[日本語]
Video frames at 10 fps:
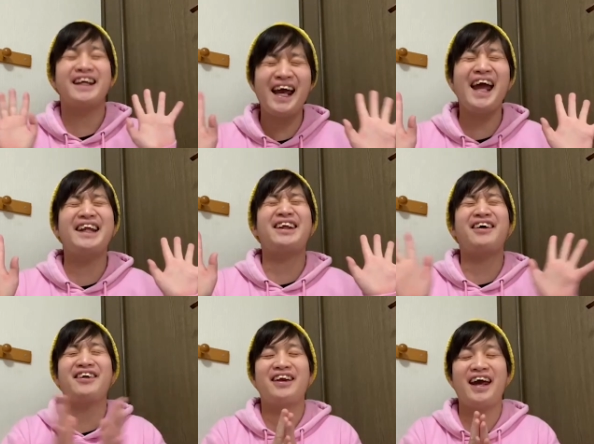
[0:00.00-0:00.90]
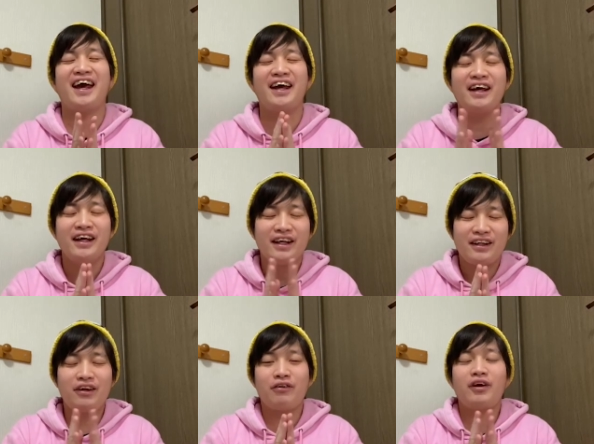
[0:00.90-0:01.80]
イェイっていうことで、
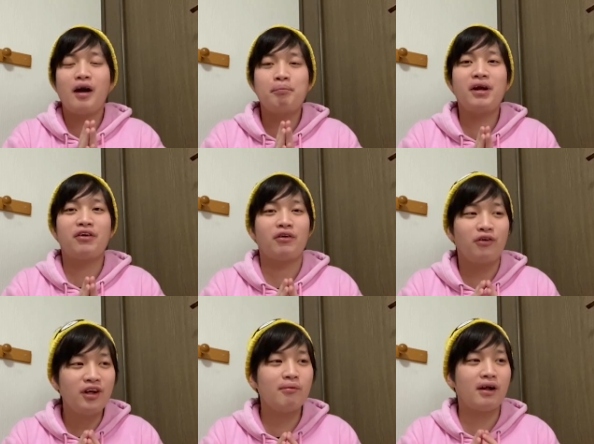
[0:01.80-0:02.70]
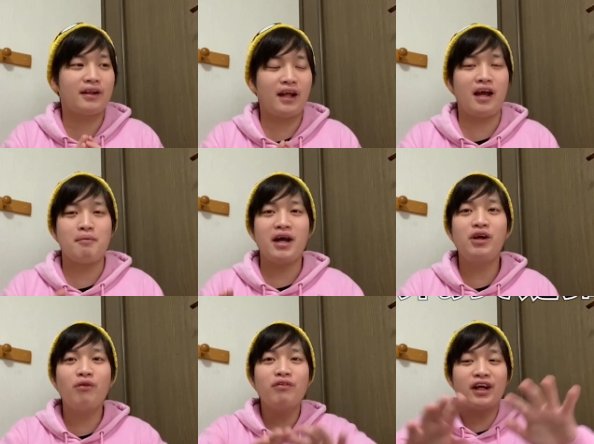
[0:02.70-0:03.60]
やっぱりユニバって、
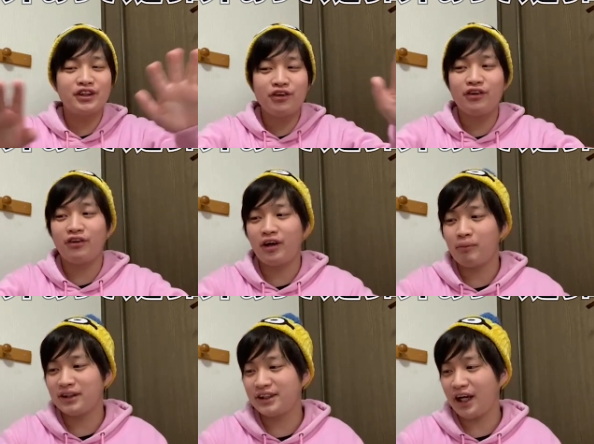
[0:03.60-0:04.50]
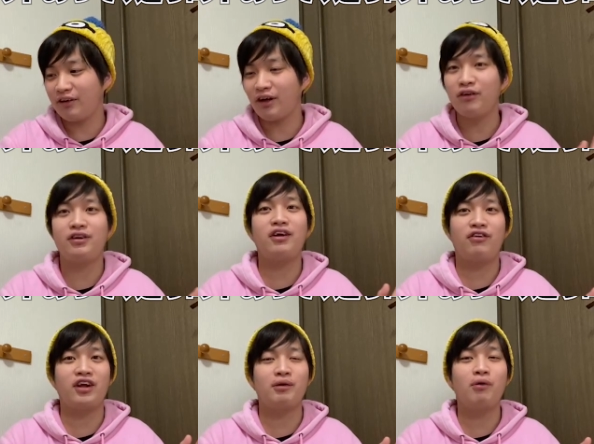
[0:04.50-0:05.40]
いろんな種類のね、チケットが売ってるん
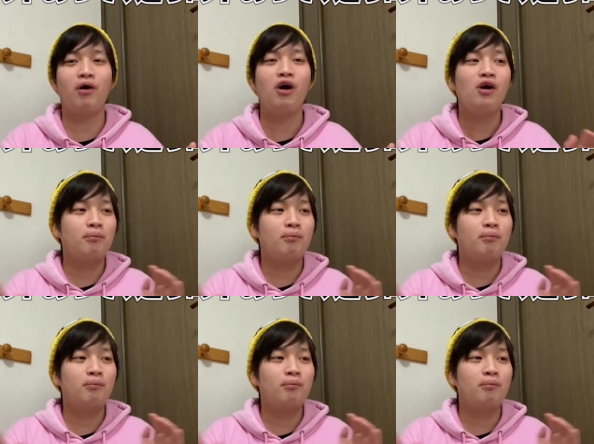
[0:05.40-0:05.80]
ですけども、